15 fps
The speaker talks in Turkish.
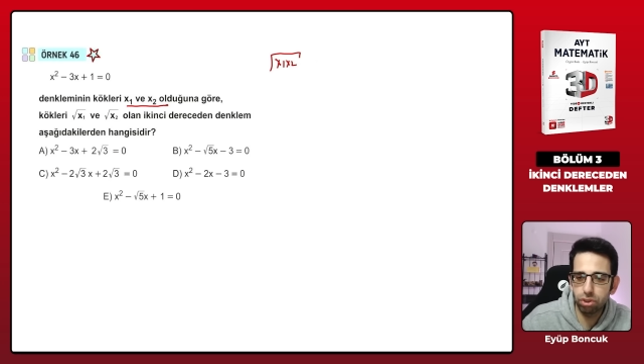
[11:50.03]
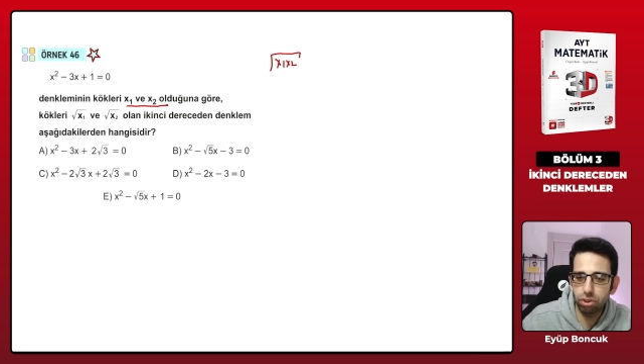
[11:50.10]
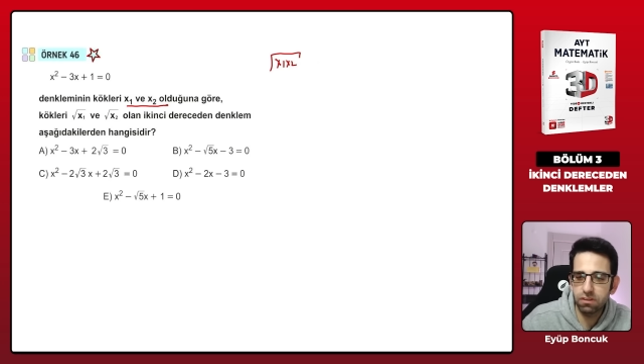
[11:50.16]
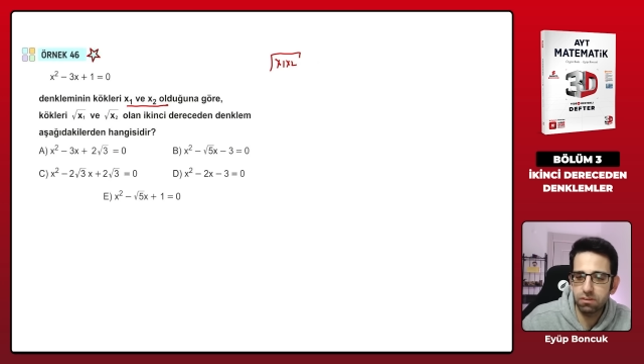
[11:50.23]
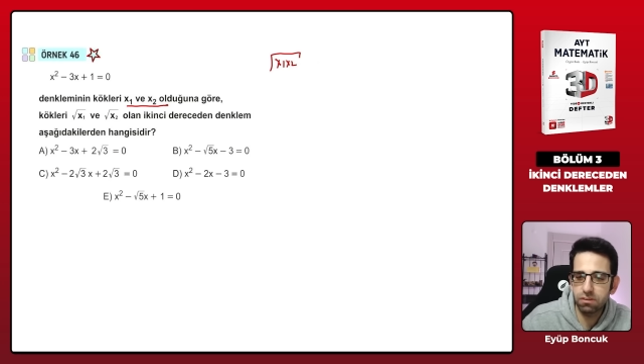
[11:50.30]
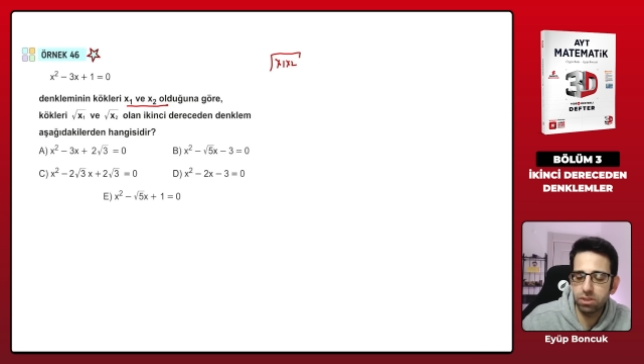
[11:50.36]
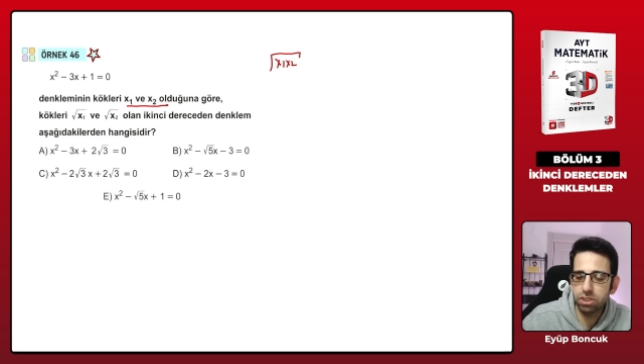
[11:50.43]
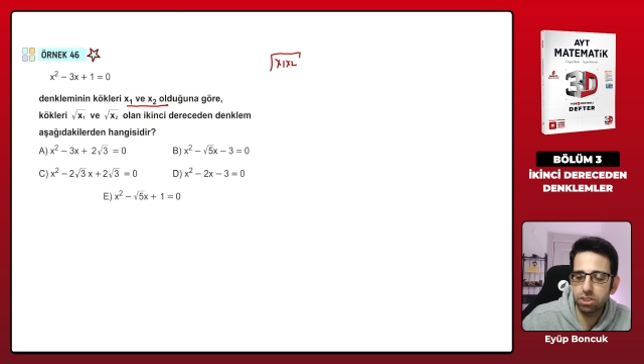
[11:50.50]

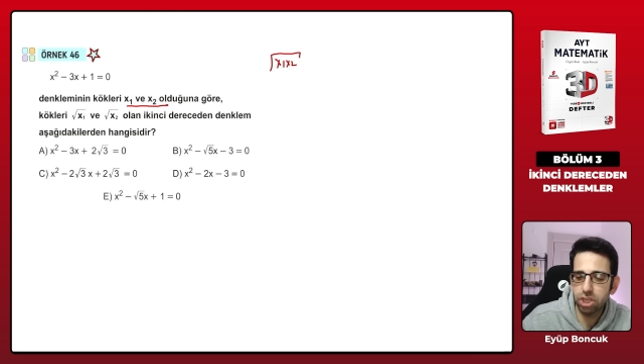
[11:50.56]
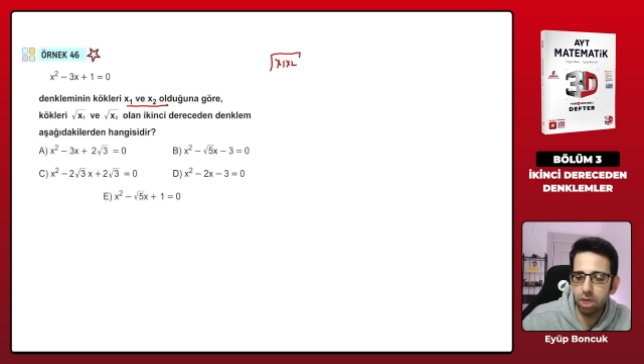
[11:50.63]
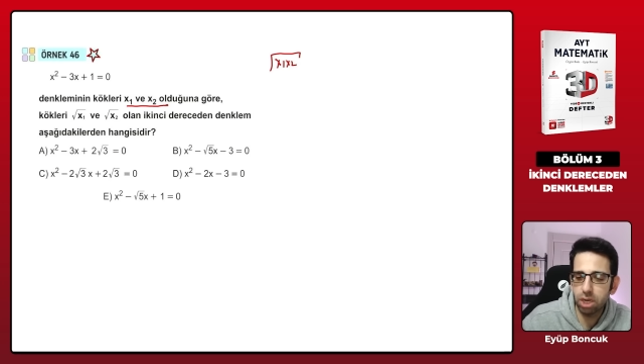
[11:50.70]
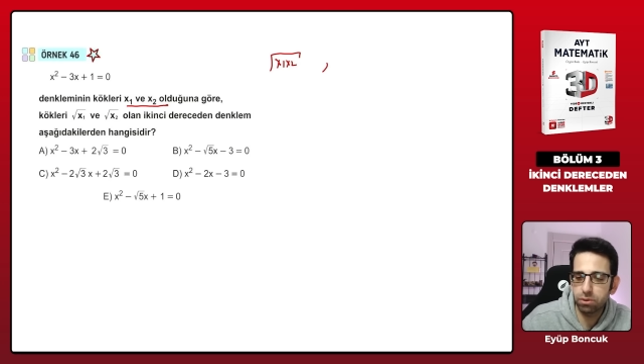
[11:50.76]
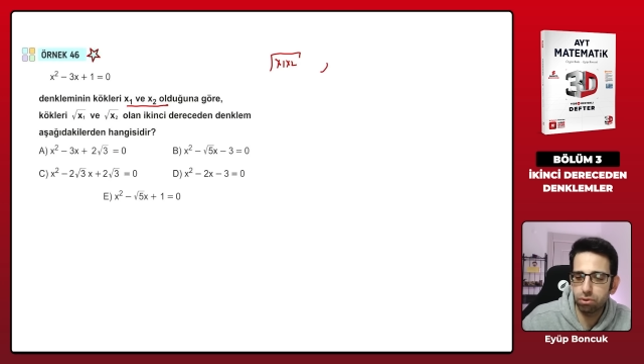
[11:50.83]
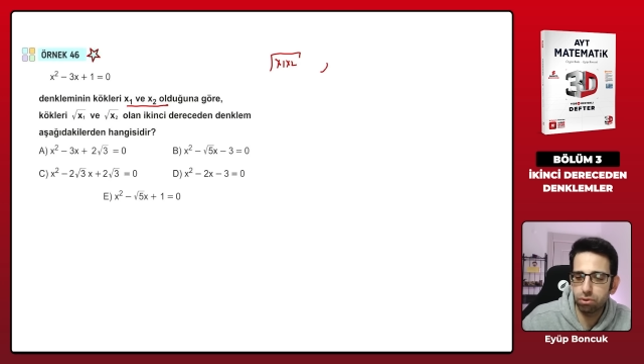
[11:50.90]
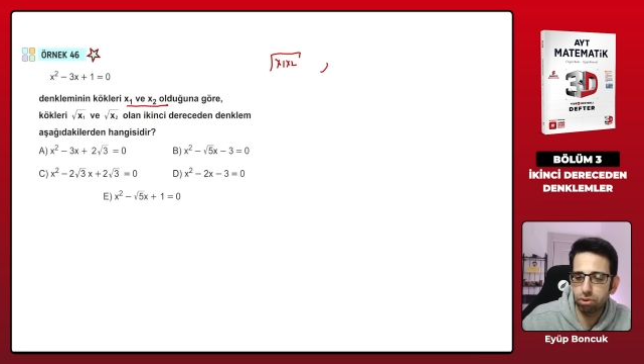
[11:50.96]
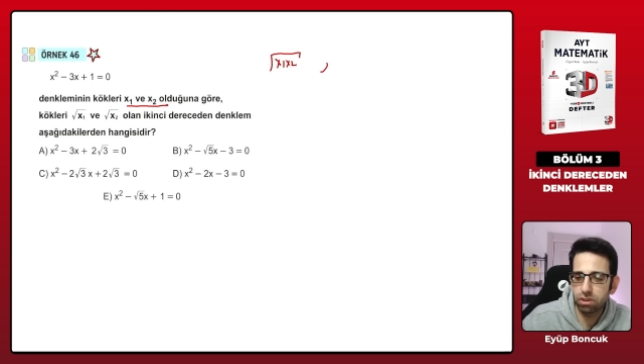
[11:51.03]
x1 çarpı
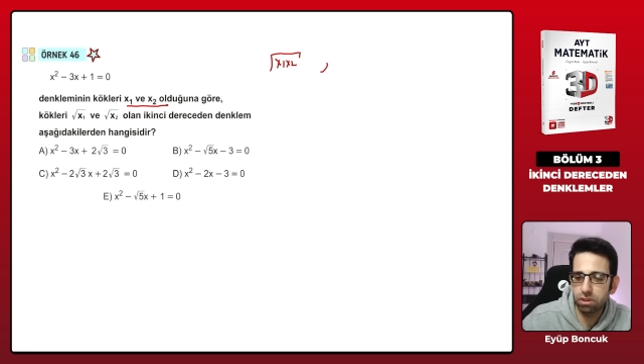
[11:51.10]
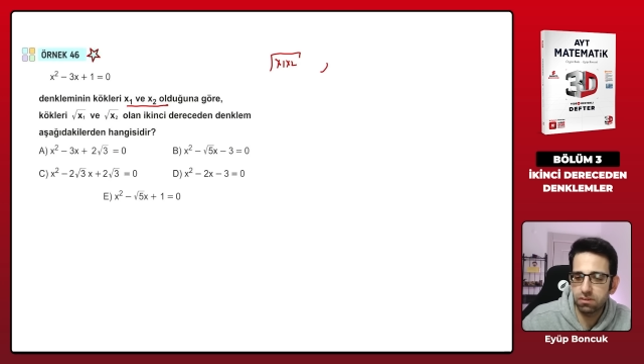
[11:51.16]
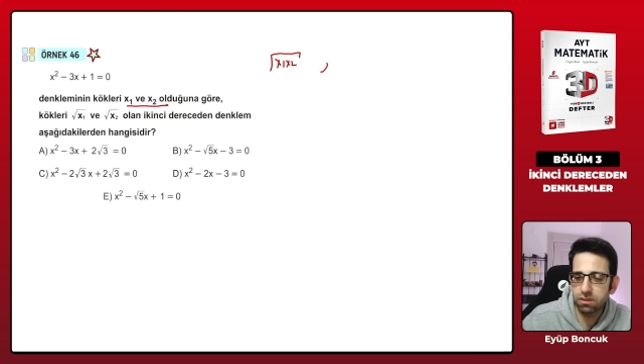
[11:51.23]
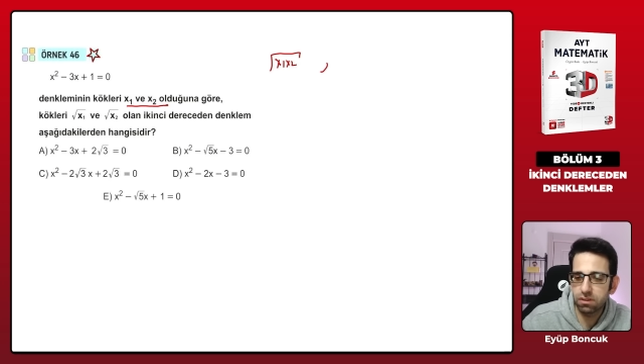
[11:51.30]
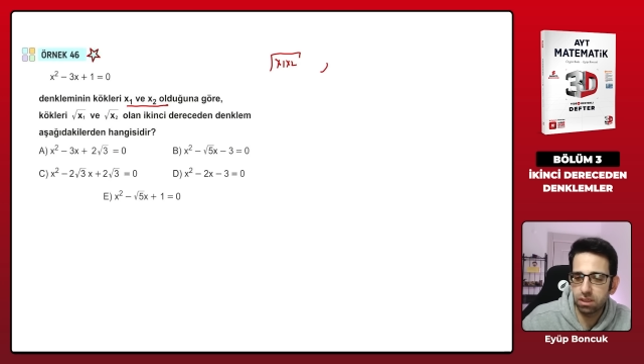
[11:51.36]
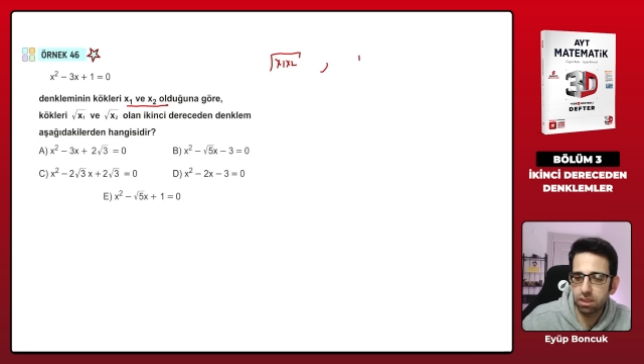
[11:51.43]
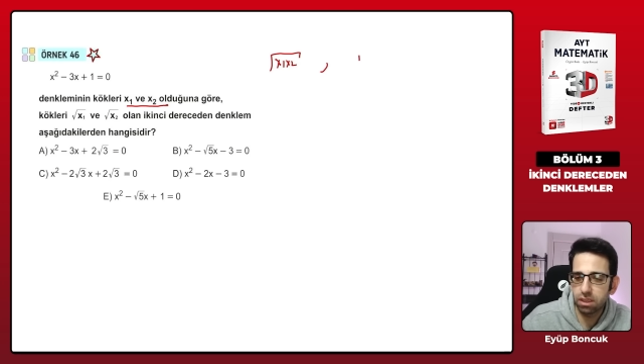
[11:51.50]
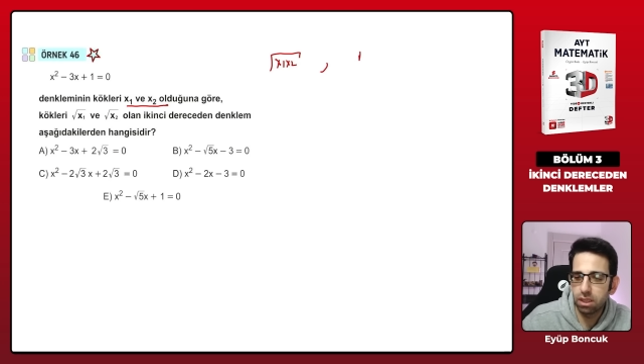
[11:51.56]
kök x2.